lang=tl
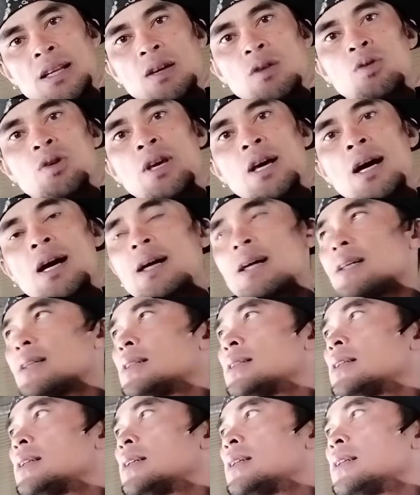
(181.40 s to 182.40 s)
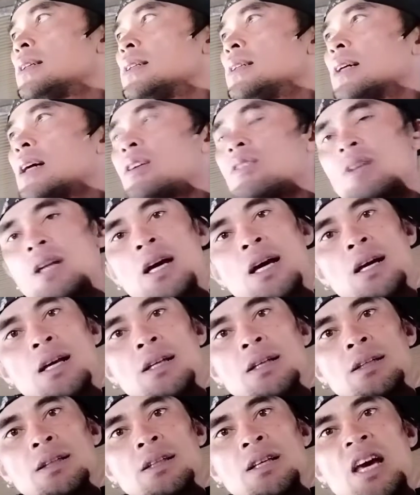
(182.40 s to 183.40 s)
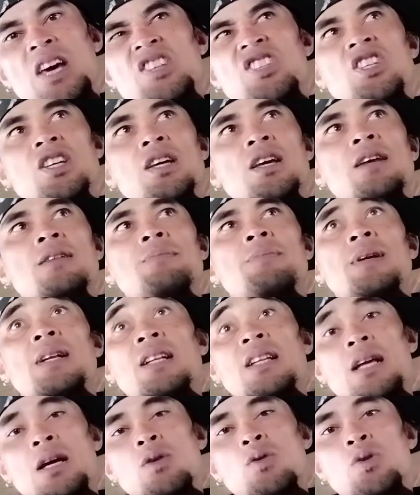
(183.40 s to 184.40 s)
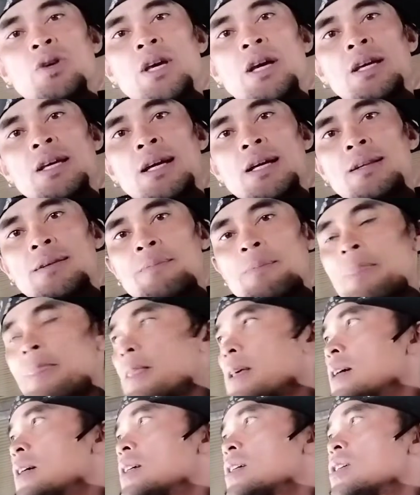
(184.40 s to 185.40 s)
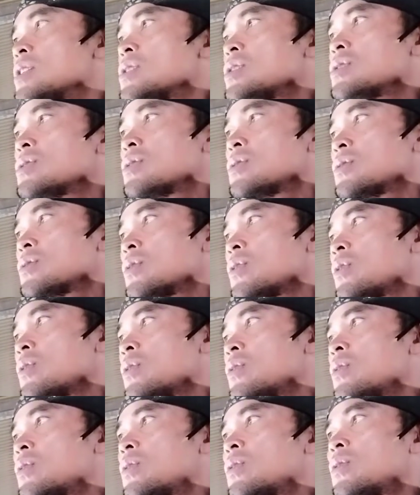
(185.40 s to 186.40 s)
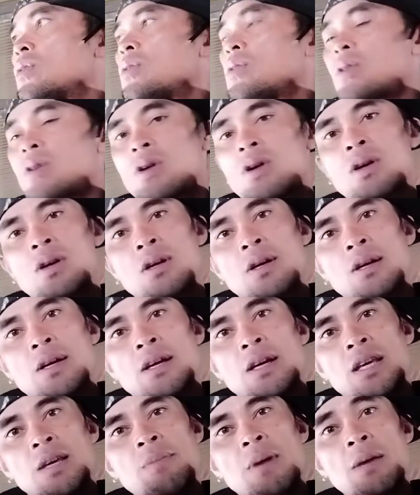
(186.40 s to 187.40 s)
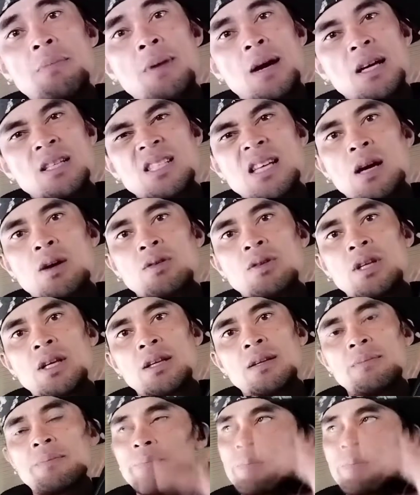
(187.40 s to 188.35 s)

Nagoya yun ang ay chicken parang Nagoya yan so iba iba ang sahod din